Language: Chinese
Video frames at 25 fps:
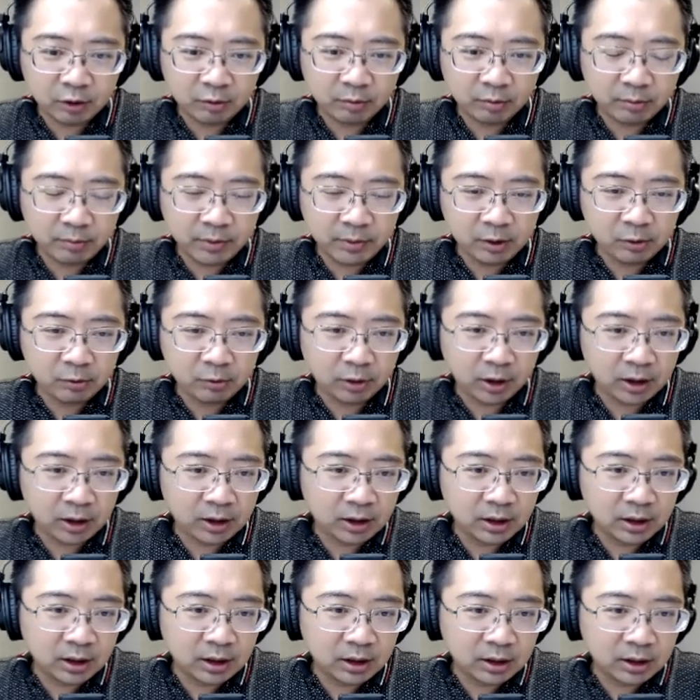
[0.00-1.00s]
我们命完
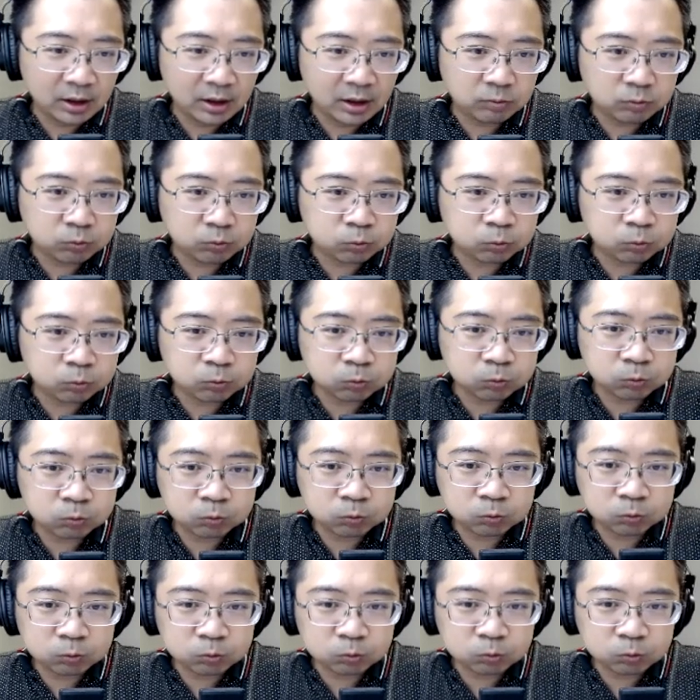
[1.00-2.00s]
了
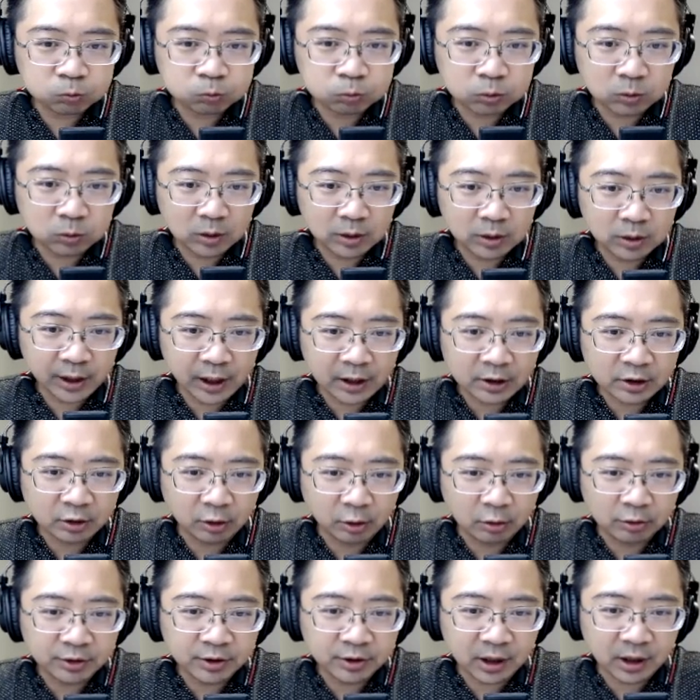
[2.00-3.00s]
Gangster
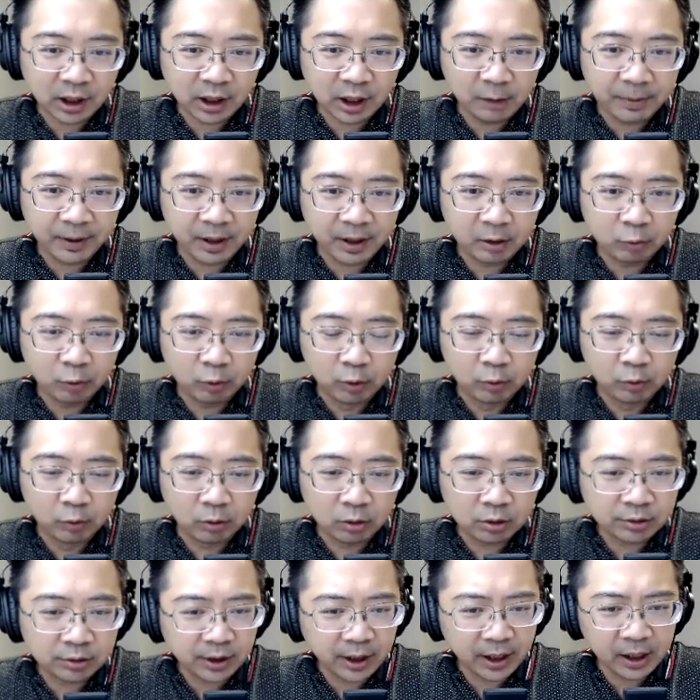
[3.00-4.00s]
All Star， 还有朋友问
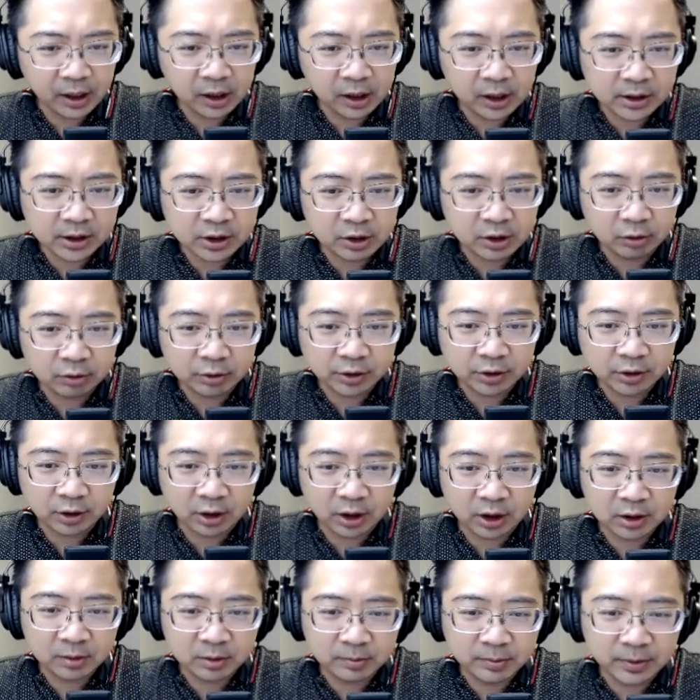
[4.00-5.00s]
我说：“哎 ，Gangster All Star
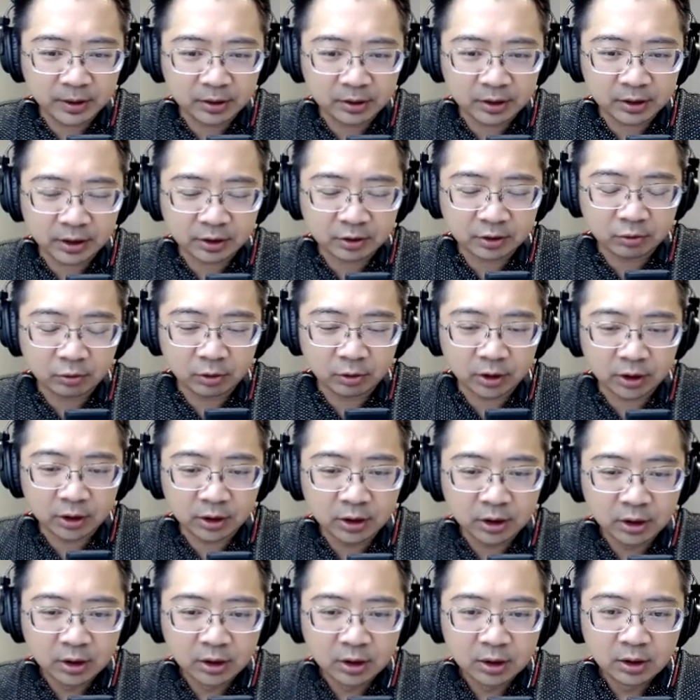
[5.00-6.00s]
你们没有 Discord？”
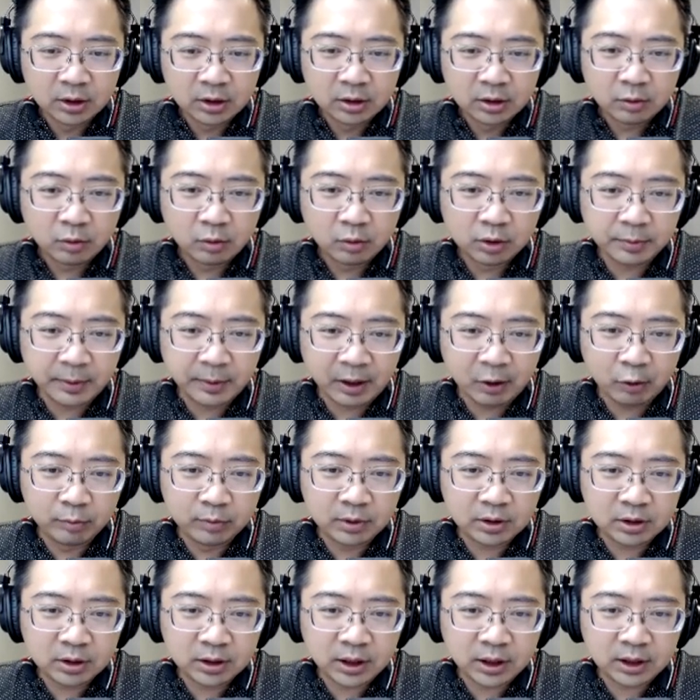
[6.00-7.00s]
我会把我
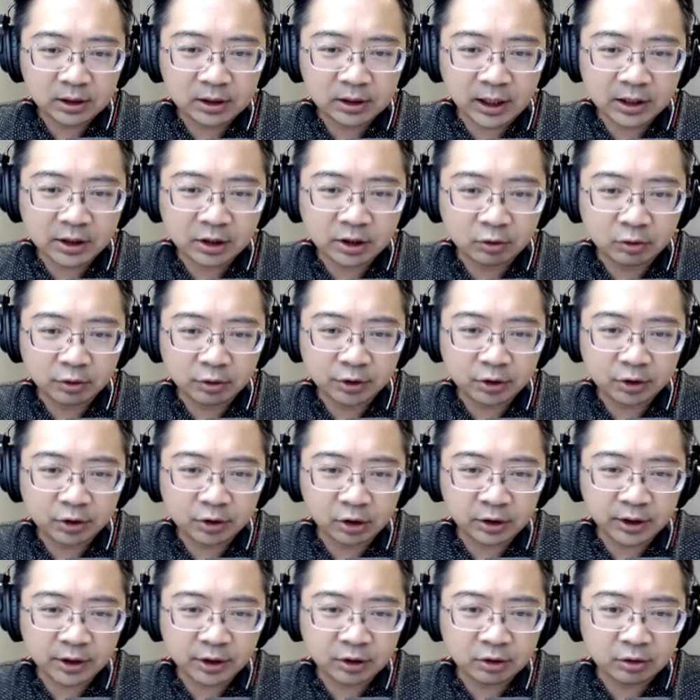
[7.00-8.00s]
们的 Gangster All
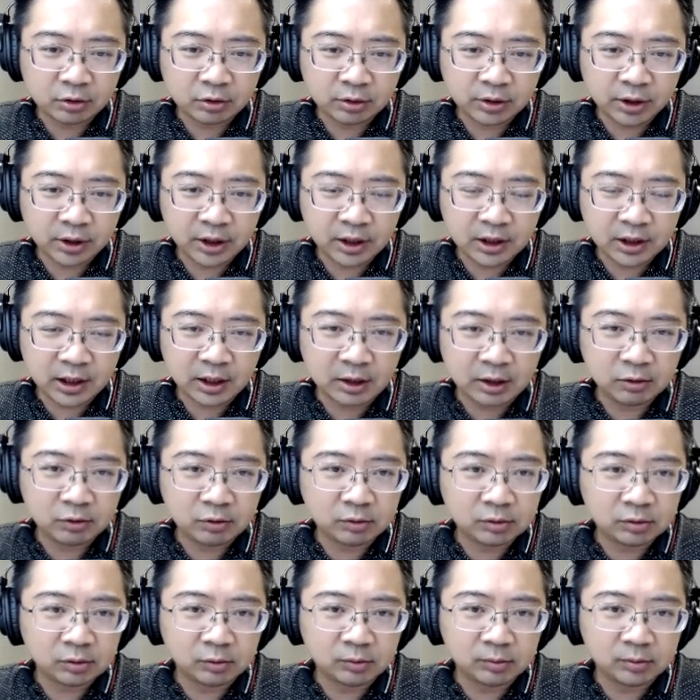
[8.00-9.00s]
Star Discord 贴在
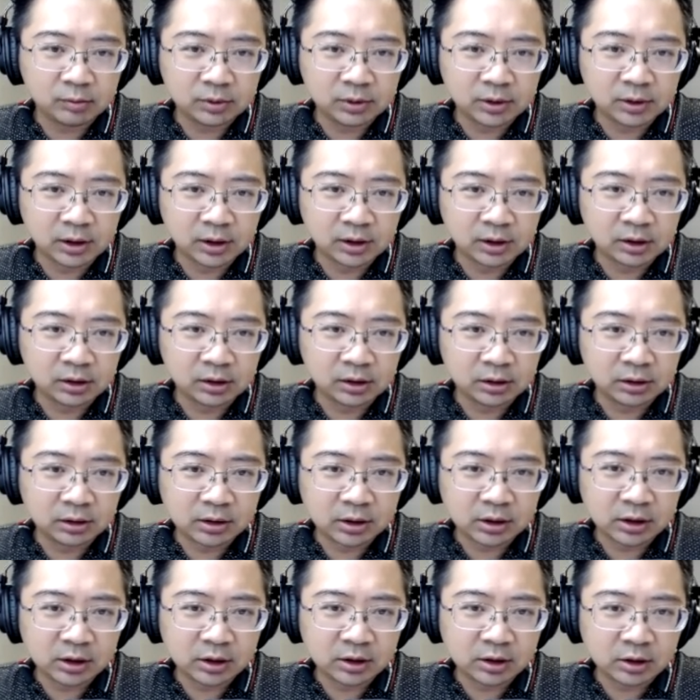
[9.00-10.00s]
我们的
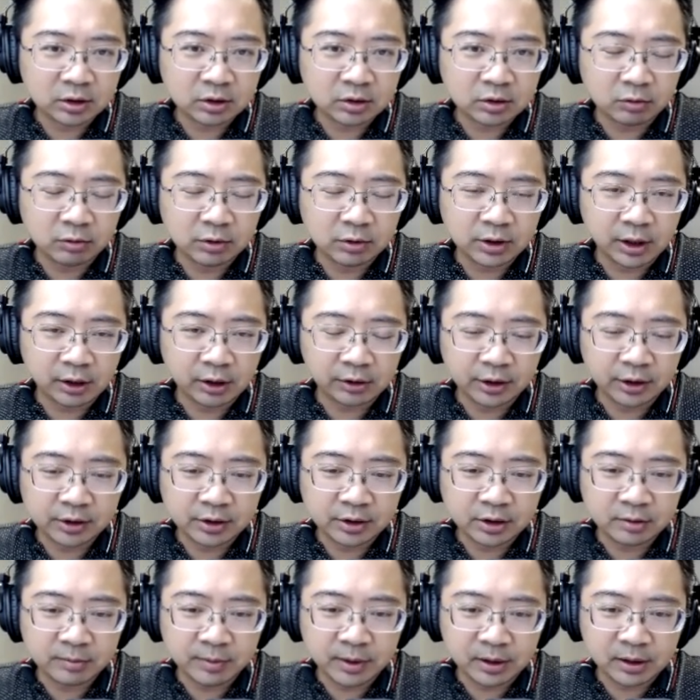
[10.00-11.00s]
这个中文聊天
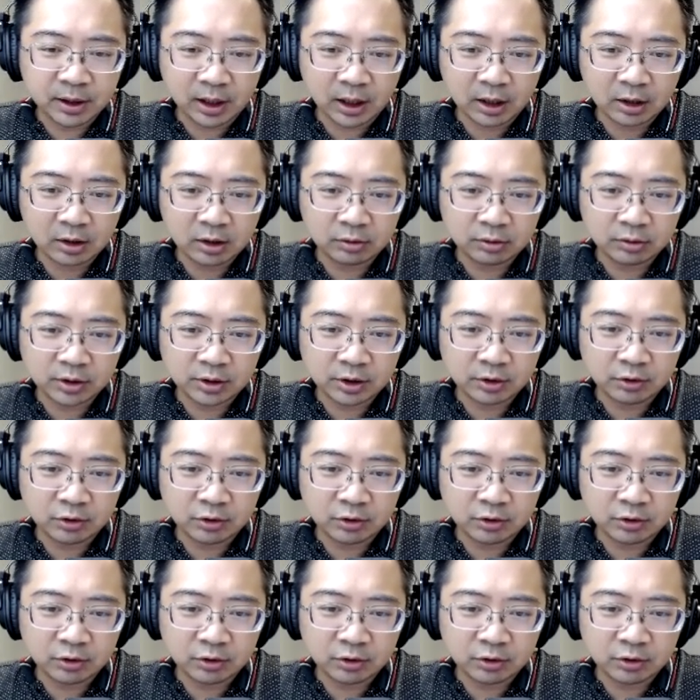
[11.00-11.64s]
室里面，大家有兴